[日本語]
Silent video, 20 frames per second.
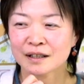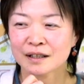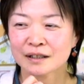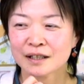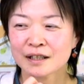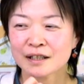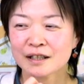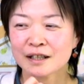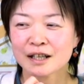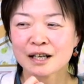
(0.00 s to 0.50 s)

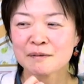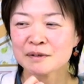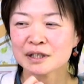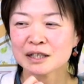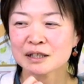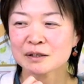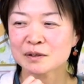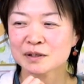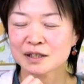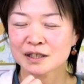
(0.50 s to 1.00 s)
田中美
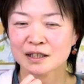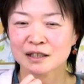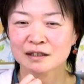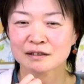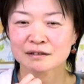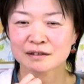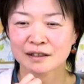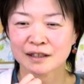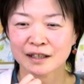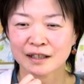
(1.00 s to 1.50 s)
奈子じゃな
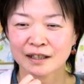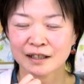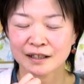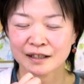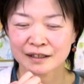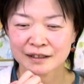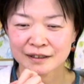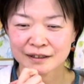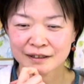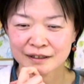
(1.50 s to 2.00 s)
く
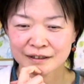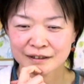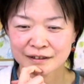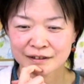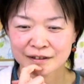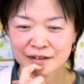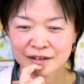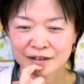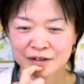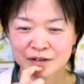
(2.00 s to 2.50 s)
て
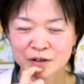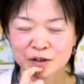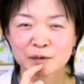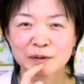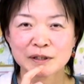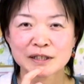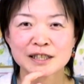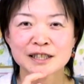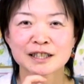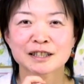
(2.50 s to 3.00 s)
ちょっ
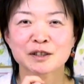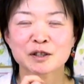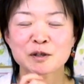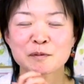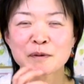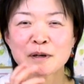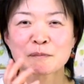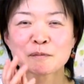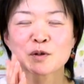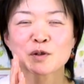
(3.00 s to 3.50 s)
と忘れちゃったご
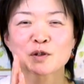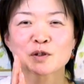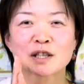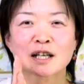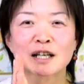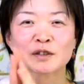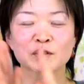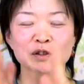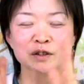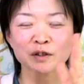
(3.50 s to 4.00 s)
めんもうだ
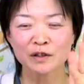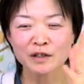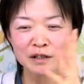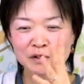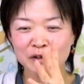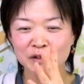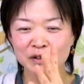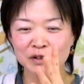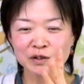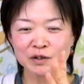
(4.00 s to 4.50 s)
からそれなんか
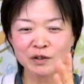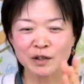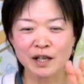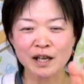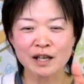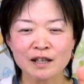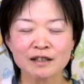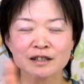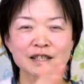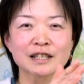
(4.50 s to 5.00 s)
そういうト
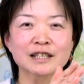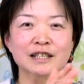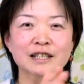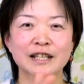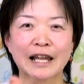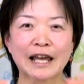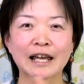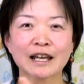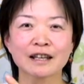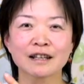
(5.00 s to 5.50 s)
ンディーに
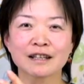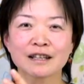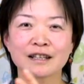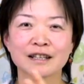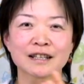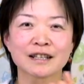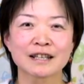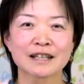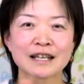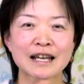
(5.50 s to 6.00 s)
ね
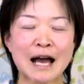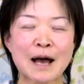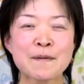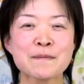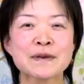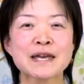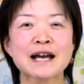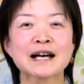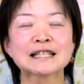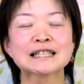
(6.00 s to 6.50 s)
あ
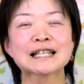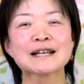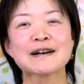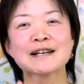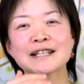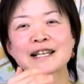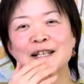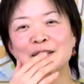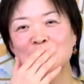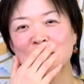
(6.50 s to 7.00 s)
宮沢り
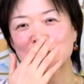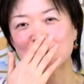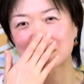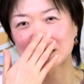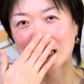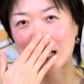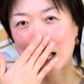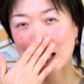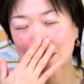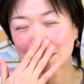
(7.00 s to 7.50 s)
えとかも
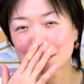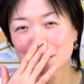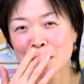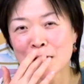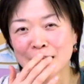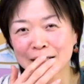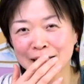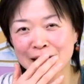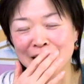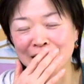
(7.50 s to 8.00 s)
さ
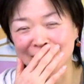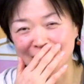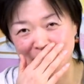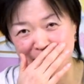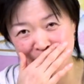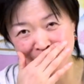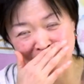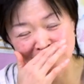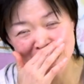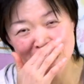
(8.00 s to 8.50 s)
声でかかった
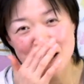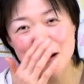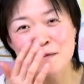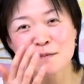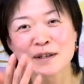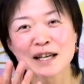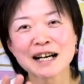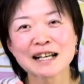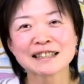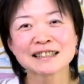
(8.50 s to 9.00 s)
今
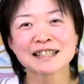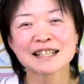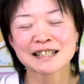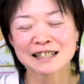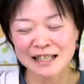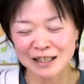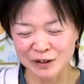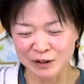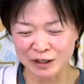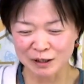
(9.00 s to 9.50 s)
宮沢
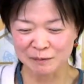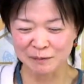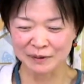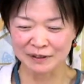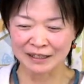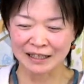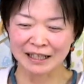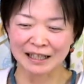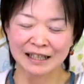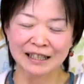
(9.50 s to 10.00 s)
りえとかも
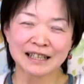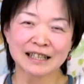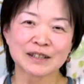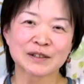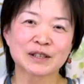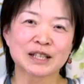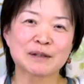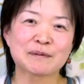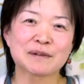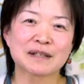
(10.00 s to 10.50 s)
さ
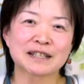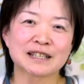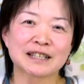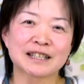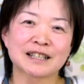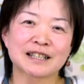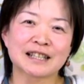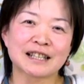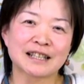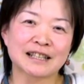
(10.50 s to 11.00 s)
ドラマに出
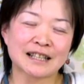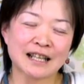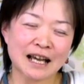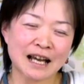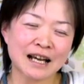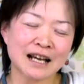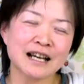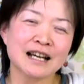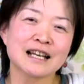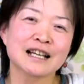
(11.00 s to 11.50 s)
ててね
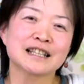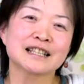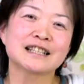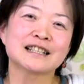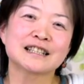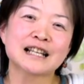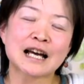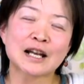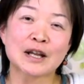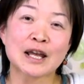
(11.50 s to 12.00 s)
あい
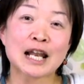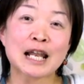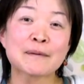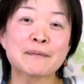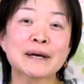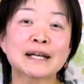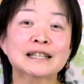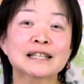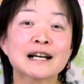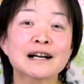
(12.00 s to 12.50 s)
いな
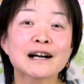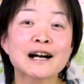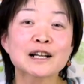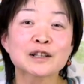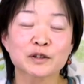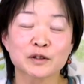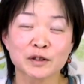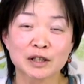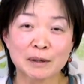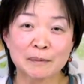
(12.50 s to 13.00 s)

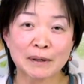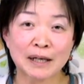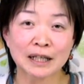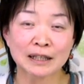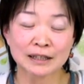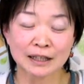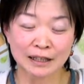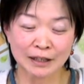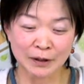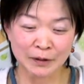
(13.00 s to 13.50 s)
エレベーターガールのドラマが
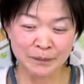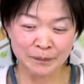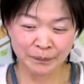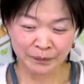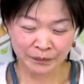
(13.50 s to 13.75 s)
あったんだよ